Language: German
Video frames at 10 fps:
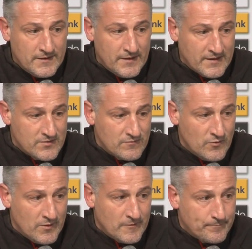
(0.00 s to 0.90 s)
in eine Richtung,
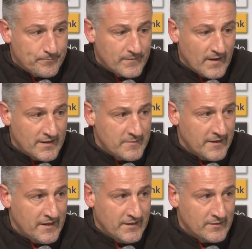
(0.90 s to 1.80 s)
wo wir dann nicht mehr
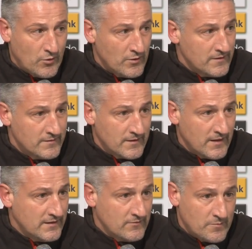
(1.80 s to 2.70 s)
reagieren konnten. Dann
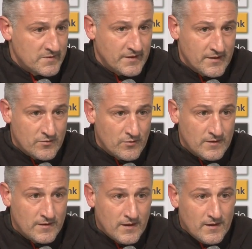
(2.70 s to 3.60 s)
kommt das dritte Tor.